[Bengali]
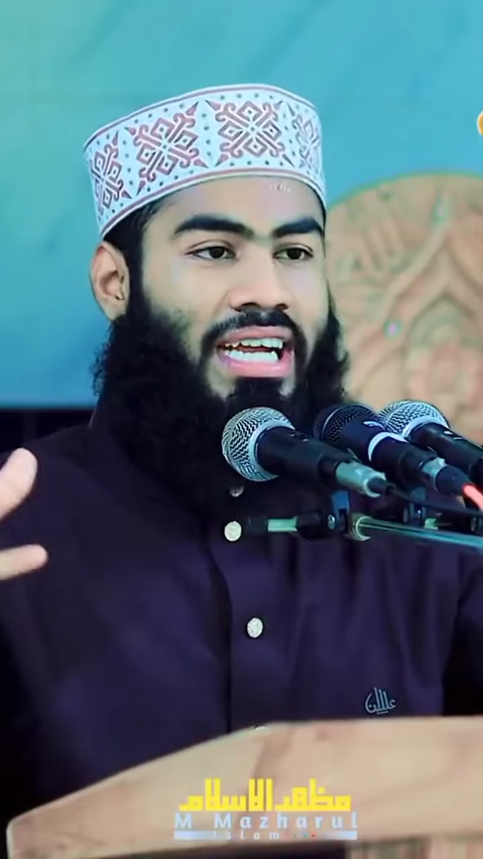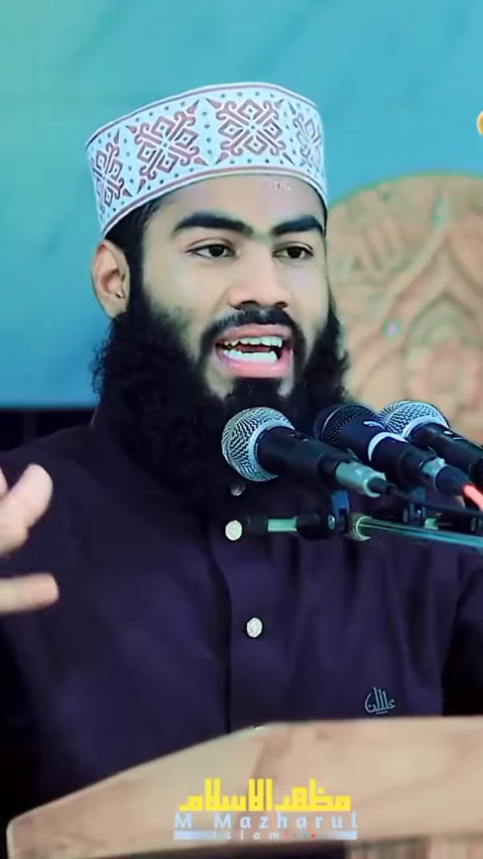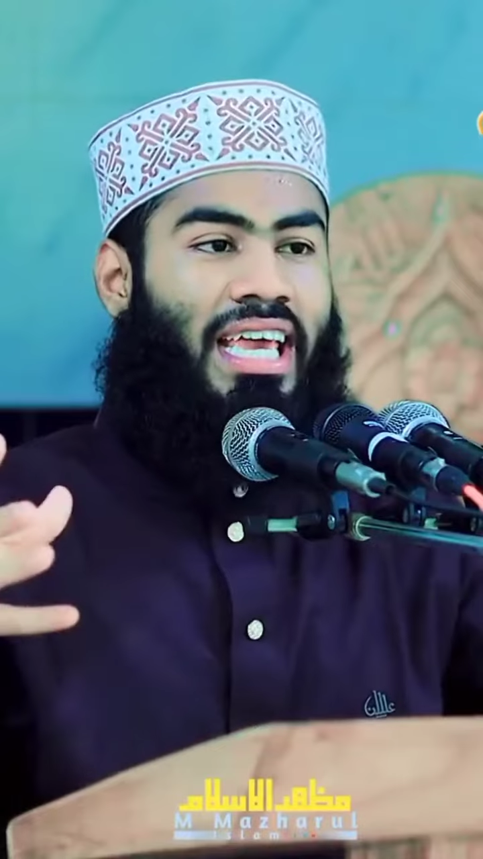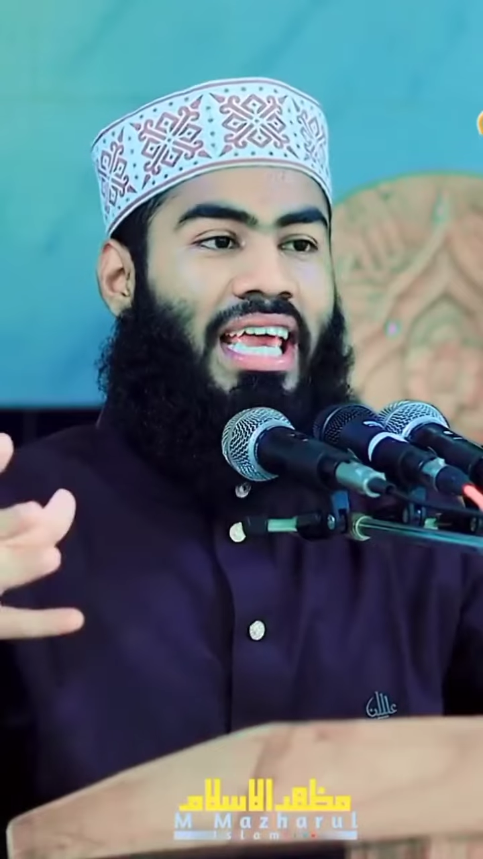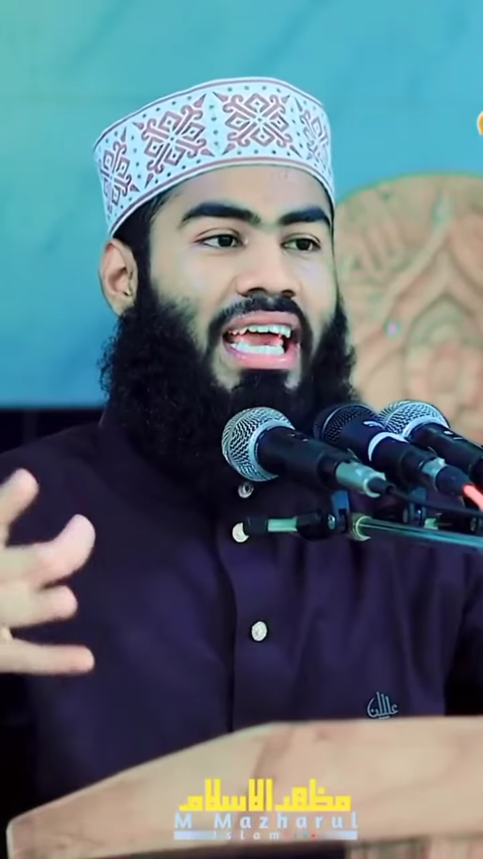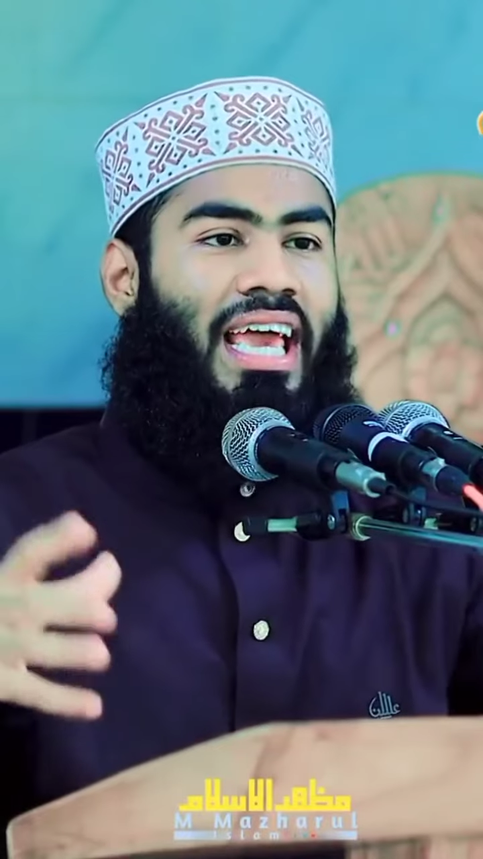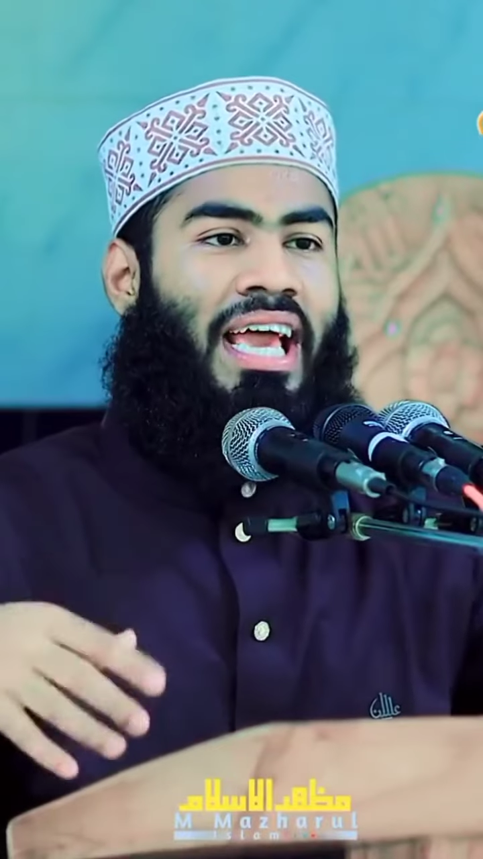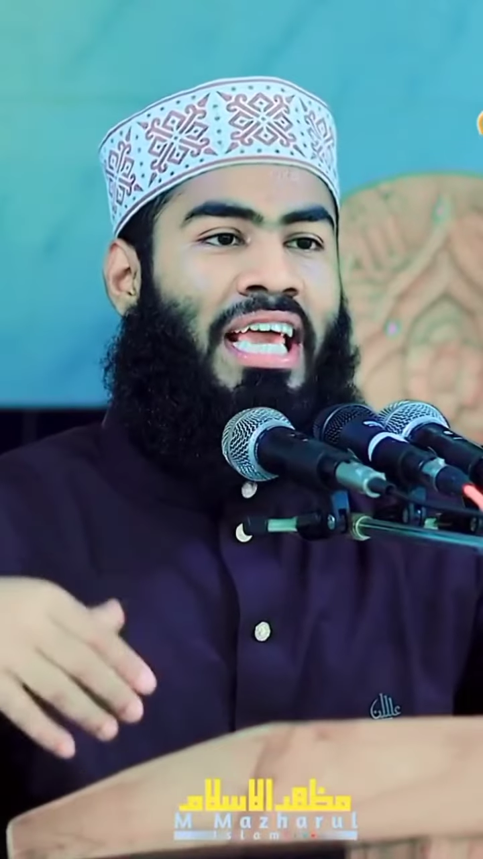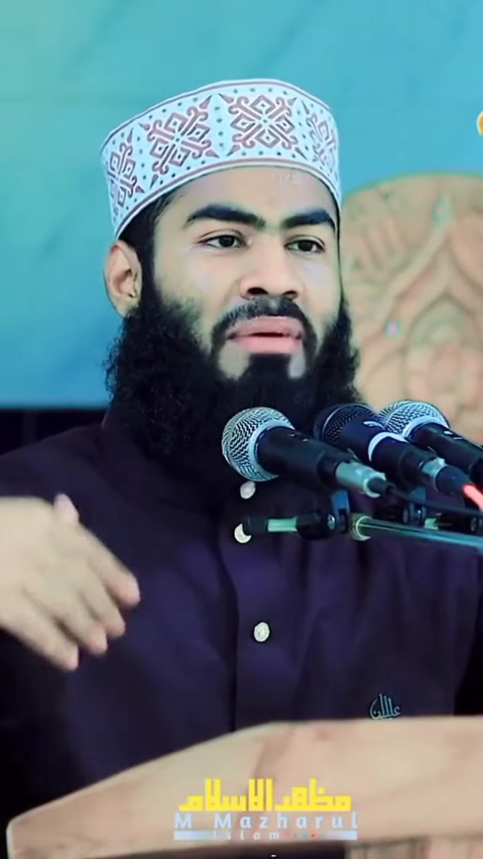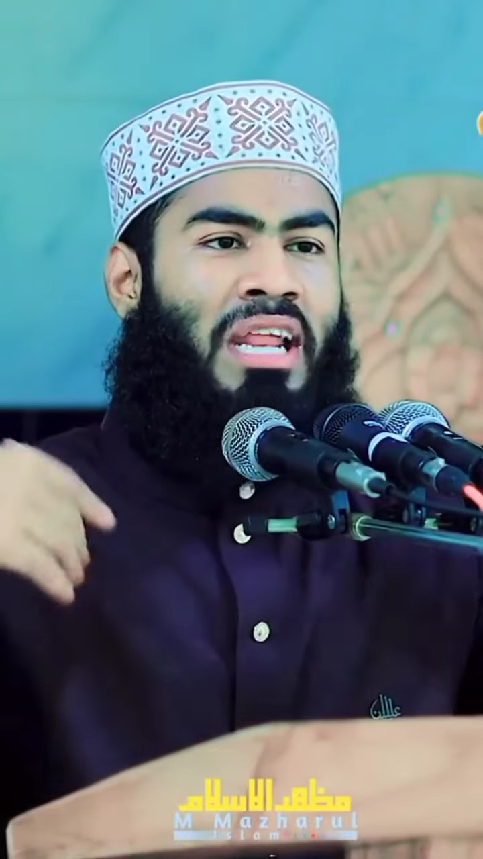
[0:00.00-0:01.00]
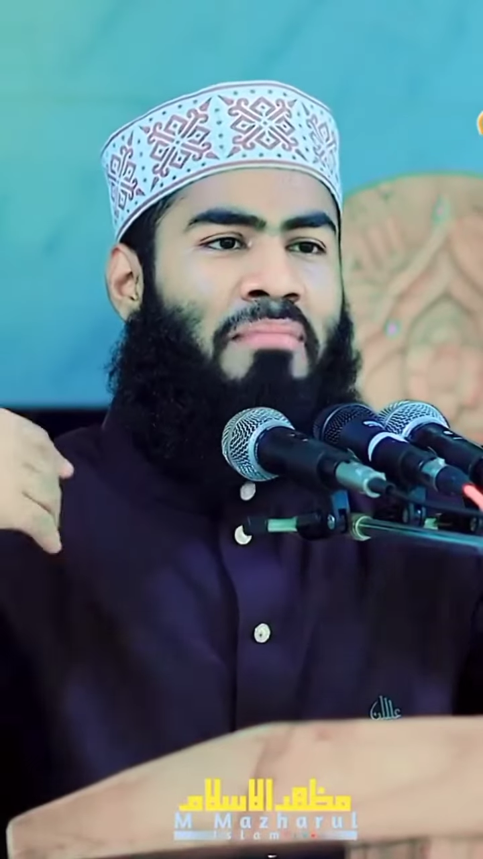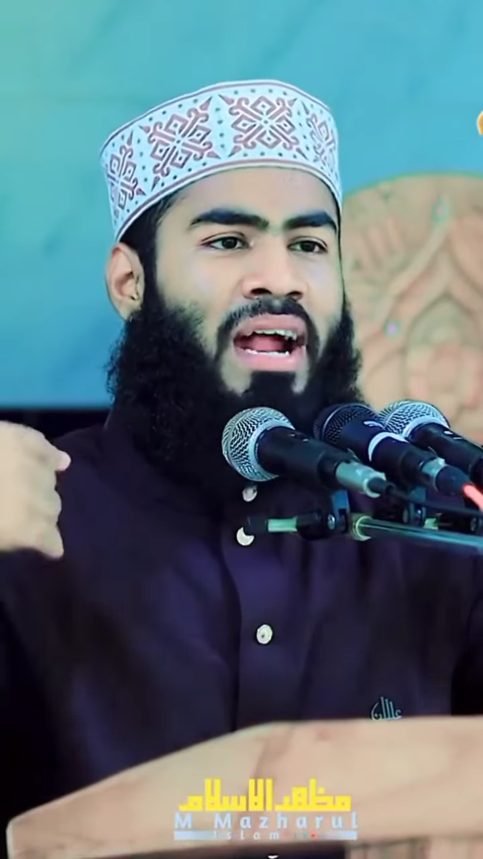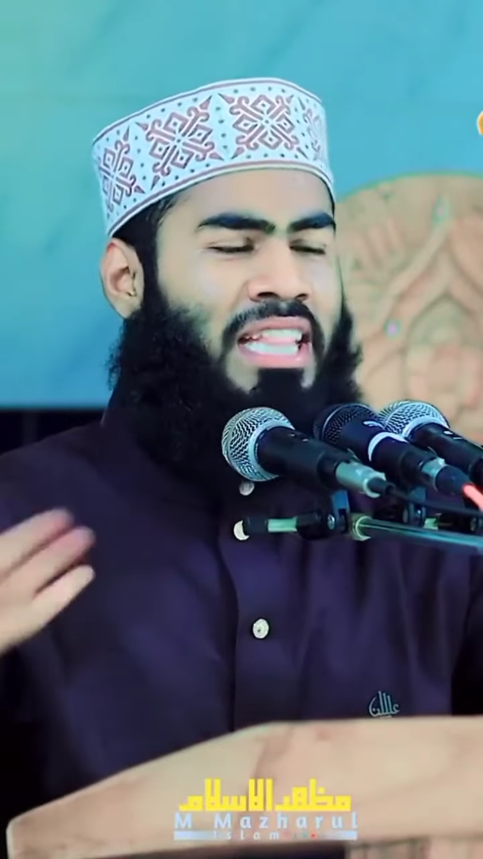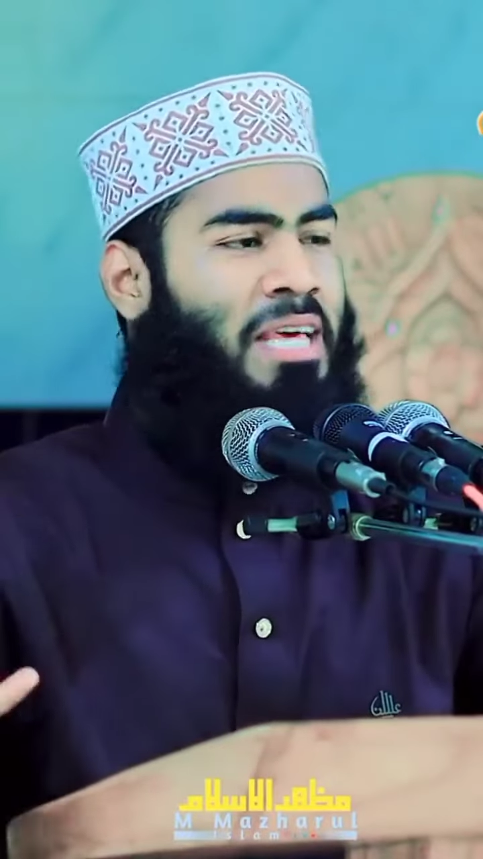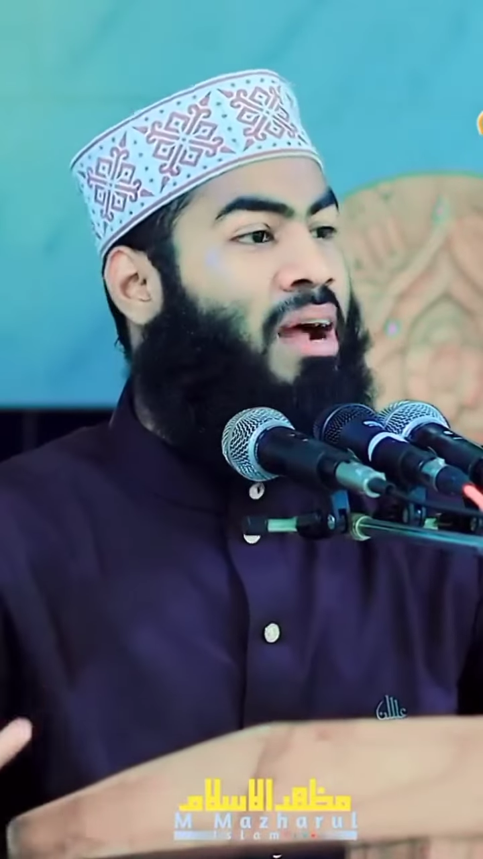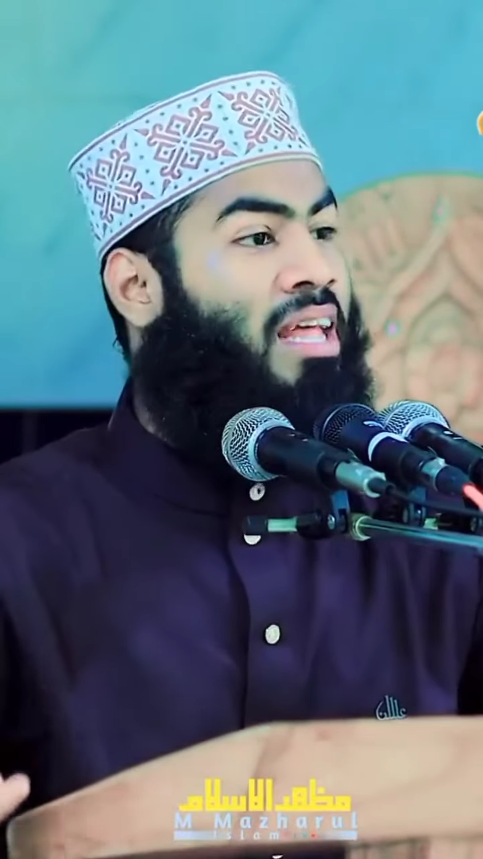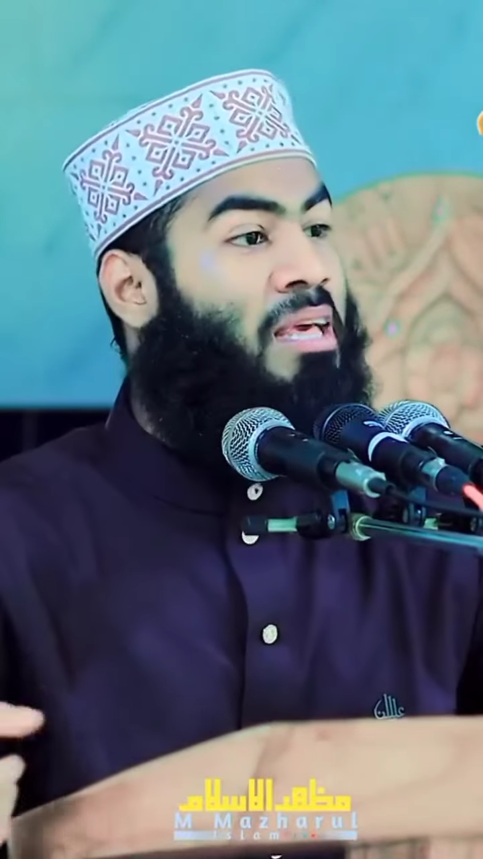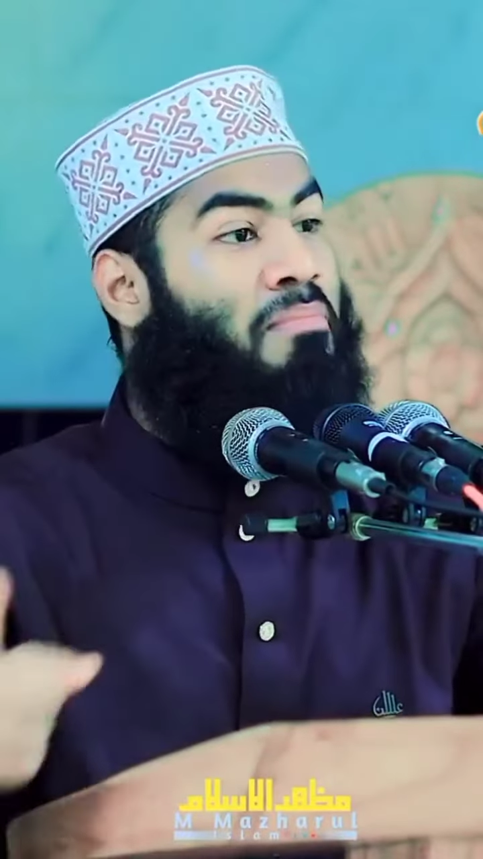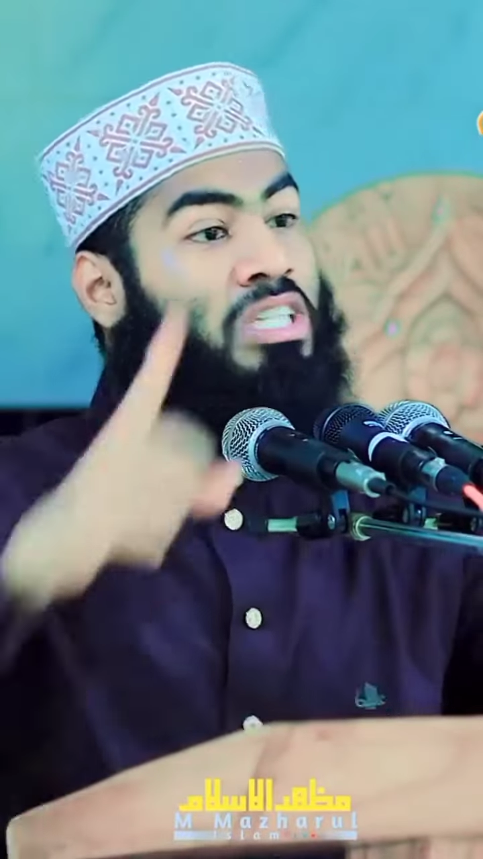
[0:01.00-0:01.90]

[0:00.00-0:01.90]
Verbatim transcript: এটাকে একেবারে বাড়াতে বাড়াতে